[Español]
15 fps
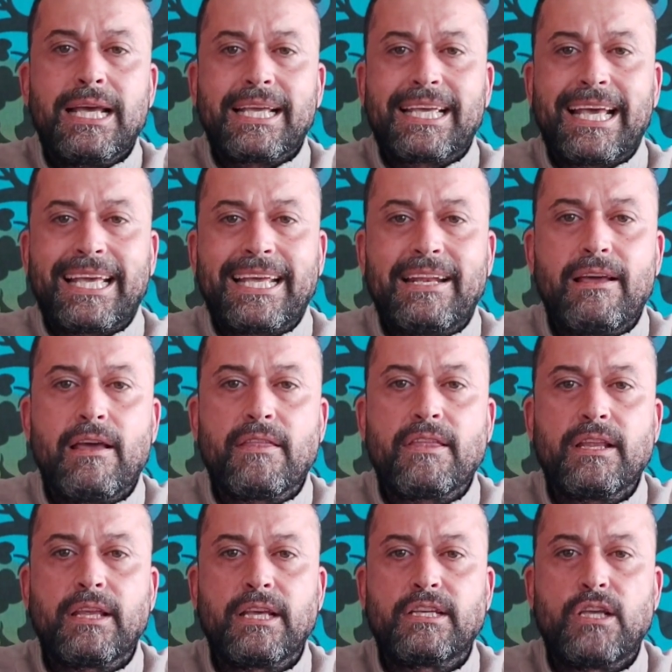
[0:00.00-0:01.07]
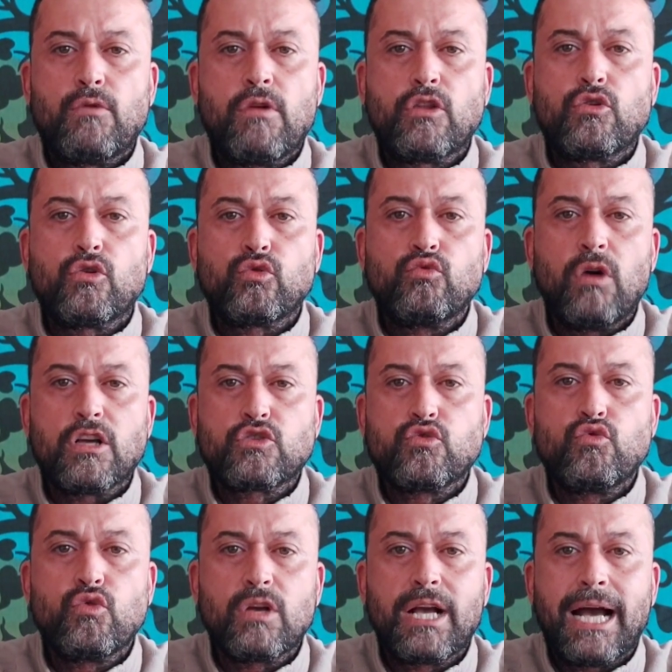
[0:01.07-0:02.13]
¿Qué quiere decir? Que si a una tortuga
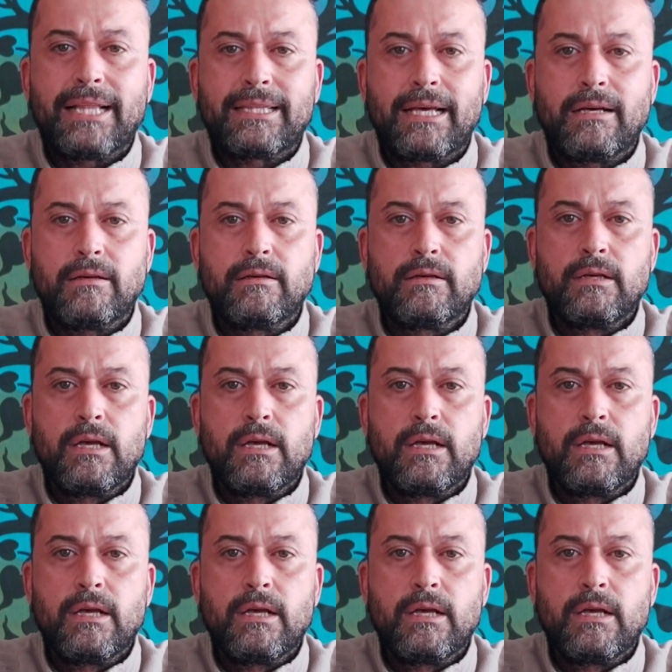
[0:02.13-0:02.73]
sulcata